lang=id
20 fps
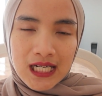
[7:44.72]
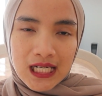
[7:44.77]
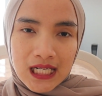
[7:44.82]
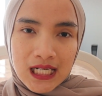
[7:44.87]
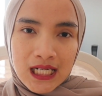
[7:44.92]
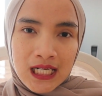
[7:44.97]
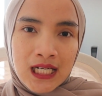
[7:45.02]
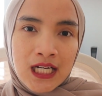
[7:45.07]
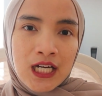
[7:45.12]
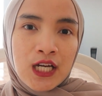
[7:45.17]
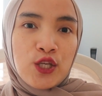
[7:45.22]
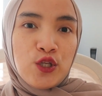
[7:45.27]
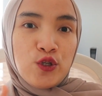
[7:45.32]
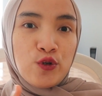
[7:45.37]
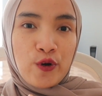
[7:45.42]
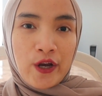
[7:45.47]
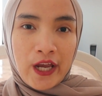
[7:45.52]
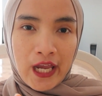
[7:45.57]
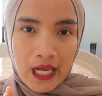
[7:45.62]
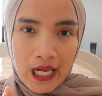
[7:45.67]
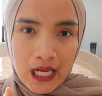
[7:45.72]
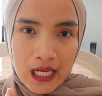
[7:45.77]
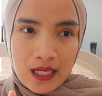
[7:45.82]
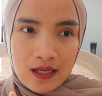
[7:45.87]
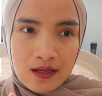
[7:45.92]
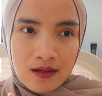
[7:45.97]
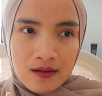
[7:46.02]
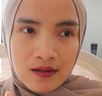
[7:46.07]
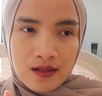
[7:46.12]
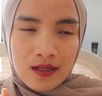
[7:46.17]
ke
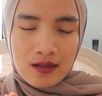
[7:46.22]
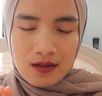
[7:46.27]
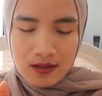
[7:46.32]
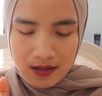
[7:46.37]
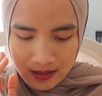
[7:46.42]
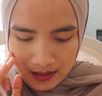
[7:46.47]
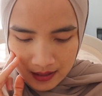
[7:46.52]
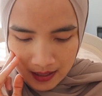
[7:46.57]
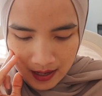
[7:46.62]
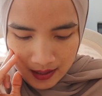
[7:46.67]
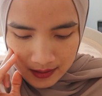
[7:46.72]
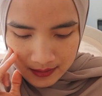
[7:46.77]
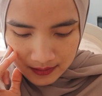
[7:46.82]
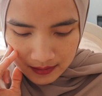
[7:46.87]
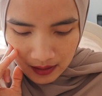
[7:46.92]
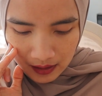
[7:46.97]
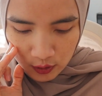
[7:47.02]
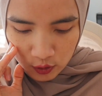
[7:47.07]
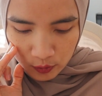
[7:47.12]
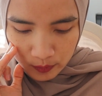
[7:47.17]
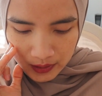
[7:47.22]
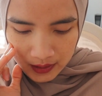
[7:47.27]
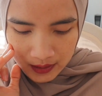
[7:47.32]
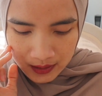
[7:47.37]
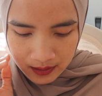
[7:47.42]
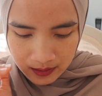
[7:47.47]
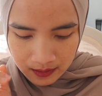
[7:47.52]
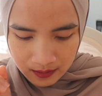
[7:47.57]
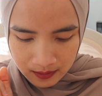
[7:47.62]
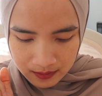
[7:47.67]
UK Nah, asylum
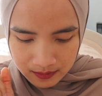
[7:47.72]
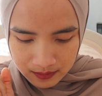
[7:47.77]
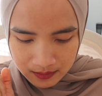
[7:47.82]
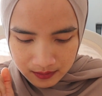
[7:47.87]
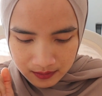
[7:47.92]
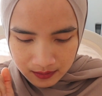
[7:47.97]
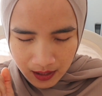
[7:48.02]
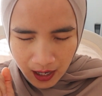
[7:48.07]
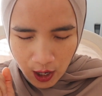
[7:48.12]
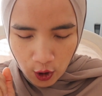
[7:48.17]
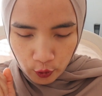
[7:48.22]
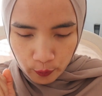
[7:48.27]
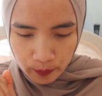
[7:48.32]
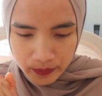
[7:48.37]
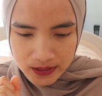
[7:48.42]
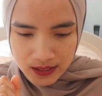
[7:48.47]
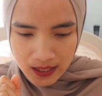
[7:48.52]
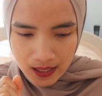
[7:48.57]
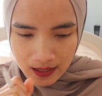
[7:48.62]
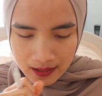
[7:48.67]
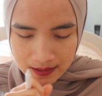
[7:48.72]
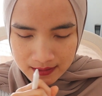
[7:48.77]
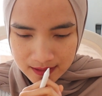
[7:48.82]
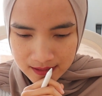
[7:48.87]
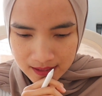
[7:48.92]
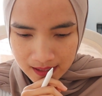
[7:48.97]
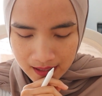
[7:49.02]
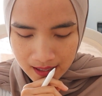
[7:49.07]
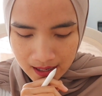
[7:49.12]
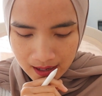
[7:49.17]
ini e, kalau misalkan
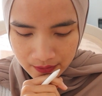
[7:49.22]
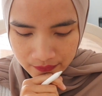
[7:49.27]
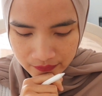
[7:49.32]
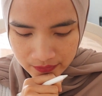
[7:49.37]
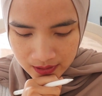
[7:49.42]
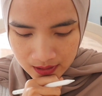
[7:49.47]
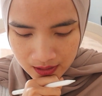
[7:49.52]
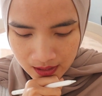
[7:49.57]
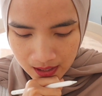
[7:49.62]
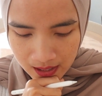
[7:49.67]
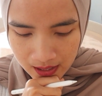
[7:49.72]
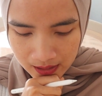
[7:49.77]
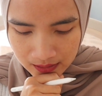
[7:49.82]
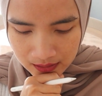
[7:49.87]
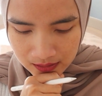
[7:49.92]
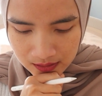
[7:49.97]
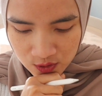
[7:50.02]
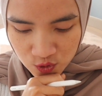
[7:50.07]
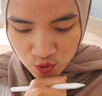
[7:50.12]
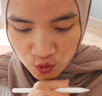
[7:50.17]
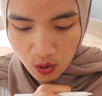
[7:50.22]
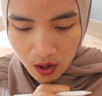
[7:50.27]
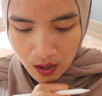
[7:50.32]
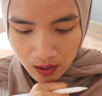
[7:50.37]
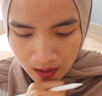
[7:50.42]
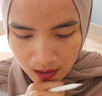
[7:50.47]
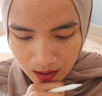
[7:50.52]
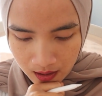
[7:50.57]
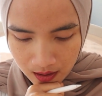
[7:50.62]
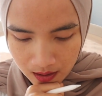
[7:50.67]
secara harfiah artinya
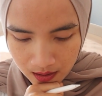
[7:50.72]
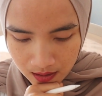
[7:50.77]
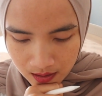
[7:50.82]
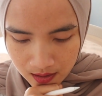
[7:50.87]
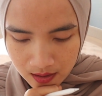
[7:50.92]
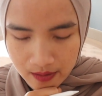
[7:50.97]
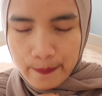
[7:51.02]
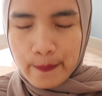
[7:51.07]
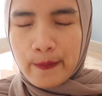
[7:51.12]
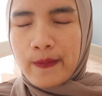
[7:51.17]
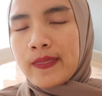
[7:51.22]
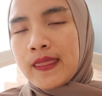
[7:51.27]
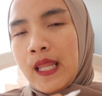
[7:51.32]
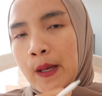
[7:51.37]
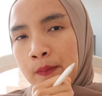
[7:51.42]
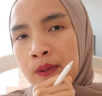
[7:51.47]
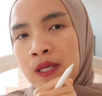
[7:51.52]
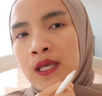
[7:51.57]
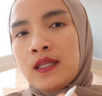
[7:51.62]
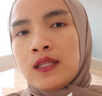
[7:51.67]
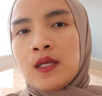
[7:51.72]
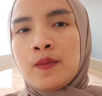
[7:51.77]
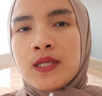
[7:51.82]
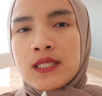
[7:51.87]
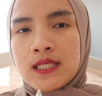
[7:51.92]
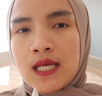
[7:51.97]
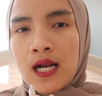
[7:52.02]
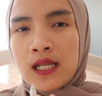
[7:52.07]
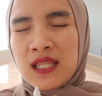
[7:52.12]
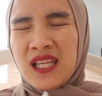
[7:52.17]
suaka. Tapi kita
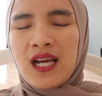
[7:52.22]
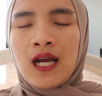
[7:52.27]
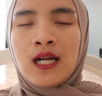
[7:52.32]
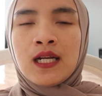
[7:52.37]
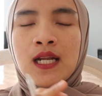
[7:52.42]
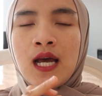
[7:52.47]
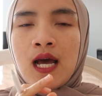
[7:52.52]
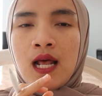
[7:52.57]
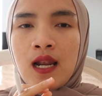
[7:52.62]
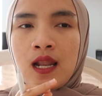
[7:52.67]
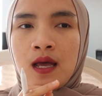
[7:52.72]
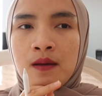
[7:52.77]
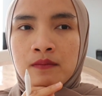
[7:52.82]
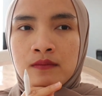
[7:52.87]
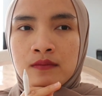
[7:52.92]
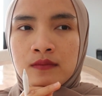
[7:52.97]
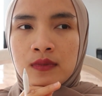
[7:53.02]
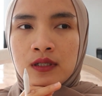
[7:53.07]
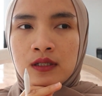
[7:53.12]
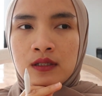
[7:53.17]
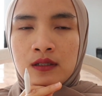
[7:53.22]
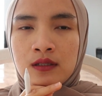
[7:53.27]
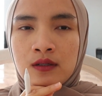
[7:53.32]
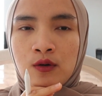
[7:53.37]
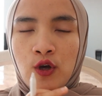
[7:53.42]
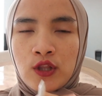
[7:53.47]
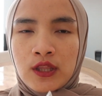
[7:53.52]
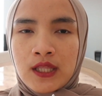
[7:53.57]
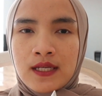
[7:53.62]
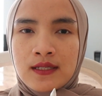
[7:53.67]
bisa artikan dalam e,
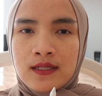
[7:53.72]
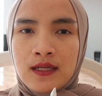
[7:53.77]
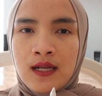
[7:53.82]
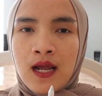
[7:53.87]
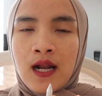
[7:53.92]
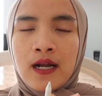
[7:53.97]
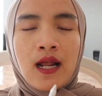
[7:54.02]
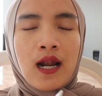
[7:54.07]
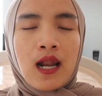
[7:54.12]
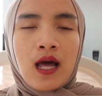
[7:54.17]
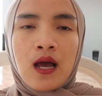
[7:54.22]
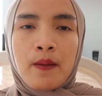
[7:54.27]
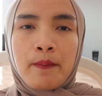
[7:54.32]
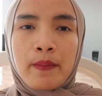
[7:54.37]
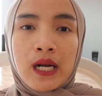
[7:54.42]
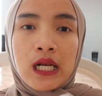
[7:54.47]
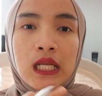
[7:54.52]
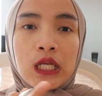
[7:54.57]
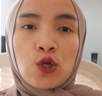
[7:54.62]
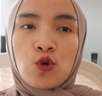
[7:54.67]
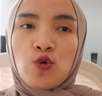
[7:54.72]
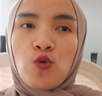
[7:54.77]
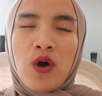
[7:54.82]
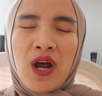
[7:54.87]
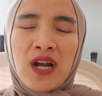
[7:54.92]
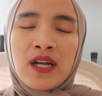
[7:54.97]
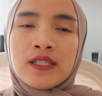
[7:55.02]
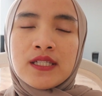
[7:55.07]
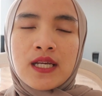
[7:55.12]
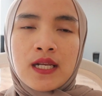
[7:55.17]
konteks ini adalah
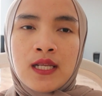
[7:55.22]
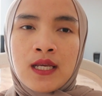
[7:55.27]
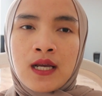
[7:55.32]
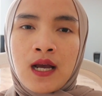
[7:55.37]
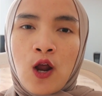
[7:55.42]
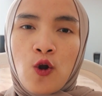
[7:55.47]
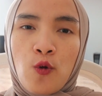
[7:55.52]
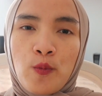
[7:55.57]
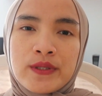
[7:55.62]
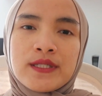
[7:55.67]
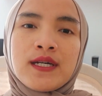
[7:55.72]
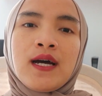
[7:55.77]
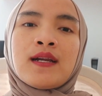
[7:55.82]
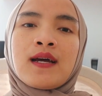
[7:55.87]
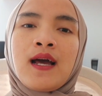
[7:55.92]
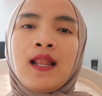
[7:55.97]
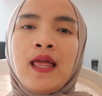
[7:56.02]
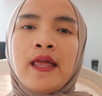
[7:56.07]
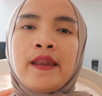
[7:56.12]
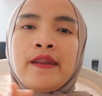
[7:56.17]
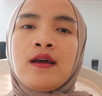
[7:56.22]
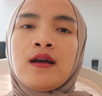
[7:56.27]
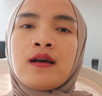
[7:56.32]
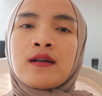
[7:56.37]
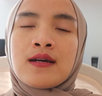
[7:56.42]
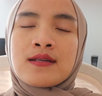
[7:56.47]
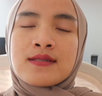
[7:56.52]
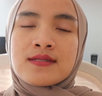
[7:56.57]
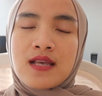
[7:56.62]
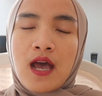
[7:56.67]
perlindungan. Jadi kalau misalkan kalian
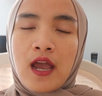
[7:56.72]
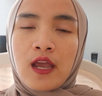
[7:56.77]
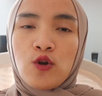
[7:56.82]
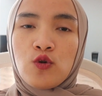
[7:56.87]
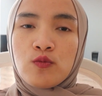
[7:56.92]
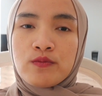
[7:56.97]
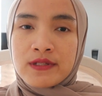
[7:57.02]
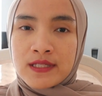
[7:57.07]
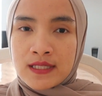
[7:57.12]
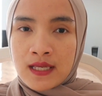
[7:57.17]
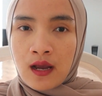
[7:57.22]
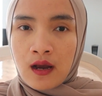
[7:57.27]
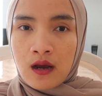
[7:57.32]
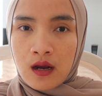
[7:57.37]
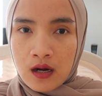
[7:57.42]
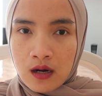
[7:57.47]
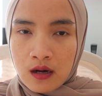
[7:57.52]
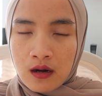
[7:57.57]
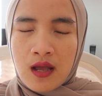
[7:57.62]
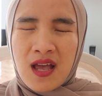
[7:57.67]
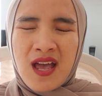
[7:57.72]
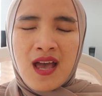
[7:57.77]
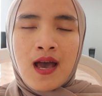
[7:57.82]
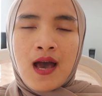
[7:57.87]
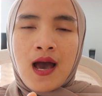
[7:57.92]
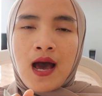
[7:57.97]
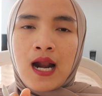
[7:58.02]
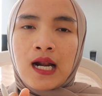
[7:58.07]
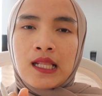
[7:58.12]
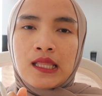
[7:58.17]
dengar asylum seeker,
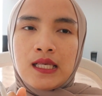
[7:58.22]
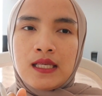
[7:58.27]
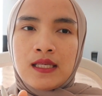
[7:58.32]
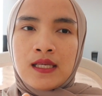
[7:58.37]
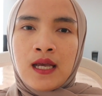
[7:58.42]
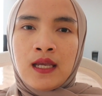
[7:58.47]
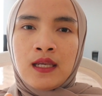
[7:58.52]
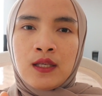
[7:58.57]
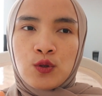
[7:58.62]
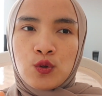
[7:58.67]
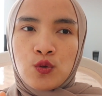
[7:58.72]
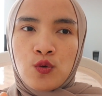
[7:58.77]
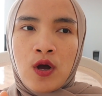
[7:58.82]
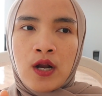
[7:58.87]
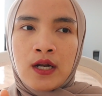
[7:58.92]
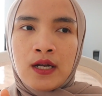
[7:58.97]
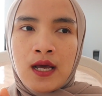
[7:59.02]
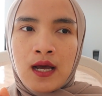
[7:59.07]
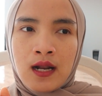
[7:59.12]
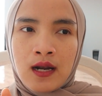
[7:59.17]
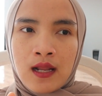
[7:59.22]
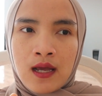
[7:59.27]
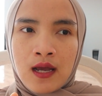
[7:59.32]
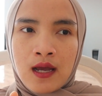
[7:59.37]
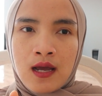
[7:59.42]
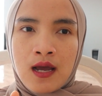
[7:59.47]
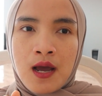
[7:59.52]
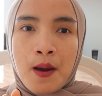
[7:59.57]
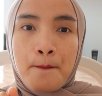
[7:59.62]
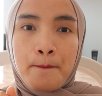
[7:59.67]
artinya itu
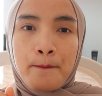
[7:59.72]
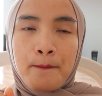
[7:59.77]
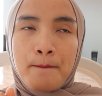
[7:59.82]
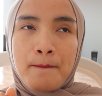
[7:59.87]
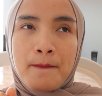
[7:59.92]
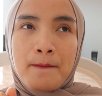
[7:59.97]
adalah